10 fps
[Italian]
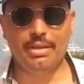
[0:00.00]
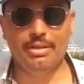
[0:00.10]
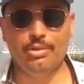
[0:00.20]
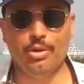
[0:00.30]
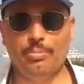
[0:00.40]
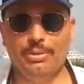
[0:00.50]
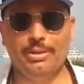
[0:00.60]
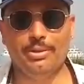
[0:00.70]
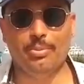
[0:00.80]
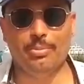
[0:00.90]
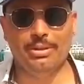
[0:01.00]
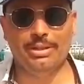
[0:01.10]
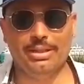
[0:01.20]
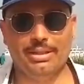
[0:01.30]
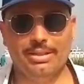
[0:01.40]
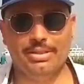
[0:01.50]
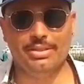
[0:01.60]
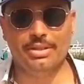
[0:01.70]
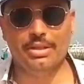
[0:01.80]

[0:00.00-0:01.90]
il top del top degli artisti.